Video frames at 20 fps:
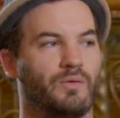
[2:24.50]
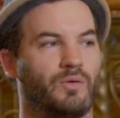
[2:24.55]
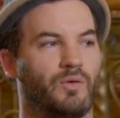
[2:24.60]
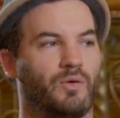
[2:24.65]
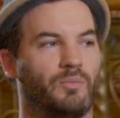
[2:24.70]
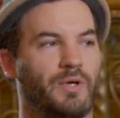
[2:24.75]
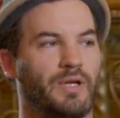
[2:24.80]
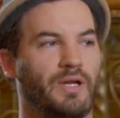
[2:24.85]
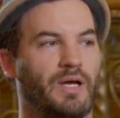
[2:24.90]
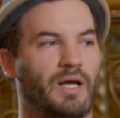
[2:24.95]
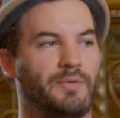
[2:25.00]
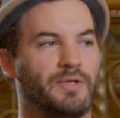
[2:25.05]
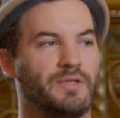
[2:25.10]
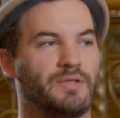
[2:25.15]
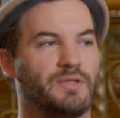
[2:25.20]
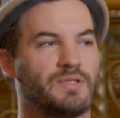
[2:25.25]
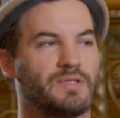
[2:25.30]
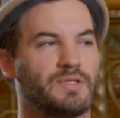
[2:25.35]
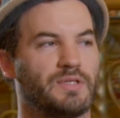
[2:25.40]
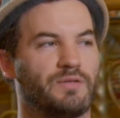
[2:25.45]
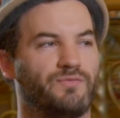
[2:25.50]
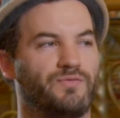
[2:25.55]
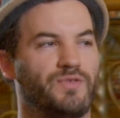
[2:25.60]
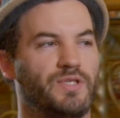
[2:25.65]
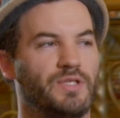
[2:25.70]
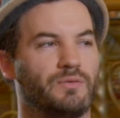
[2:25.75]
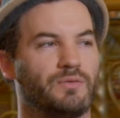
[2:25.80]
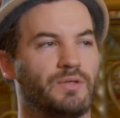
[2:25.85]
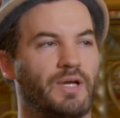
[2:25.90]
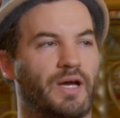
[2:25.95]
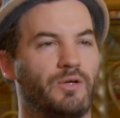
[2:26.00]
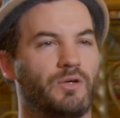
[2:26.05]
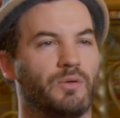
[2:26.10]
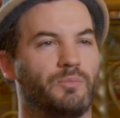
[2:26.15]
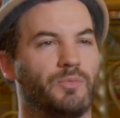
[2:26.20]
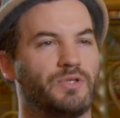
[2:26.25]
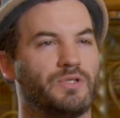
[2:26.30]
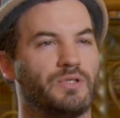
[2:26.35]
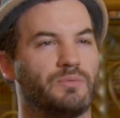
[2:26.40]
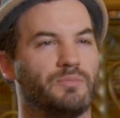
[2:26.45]
Roman arbeitet sehr viel und Heiko
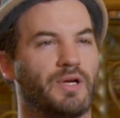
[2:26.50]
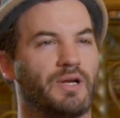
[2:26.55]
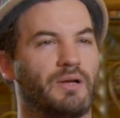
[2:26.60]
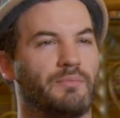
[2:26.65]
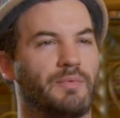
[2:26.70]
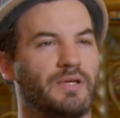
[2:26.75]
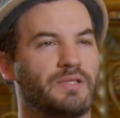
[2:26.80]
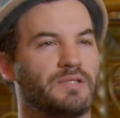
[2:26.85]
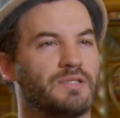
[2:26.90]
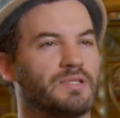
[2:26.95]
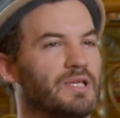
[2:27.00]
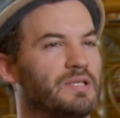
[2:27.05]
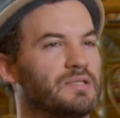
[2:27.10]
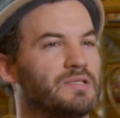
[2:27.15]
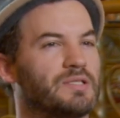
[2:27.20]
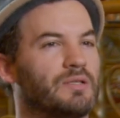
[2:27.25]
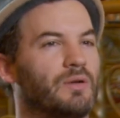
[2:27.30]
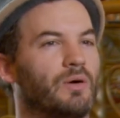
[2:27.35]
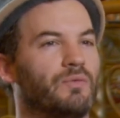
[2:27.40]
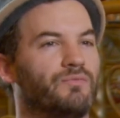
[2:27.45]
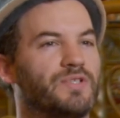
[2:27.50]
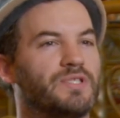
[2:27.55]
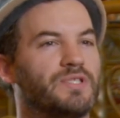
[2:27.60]
möchte immer meistens ganz genau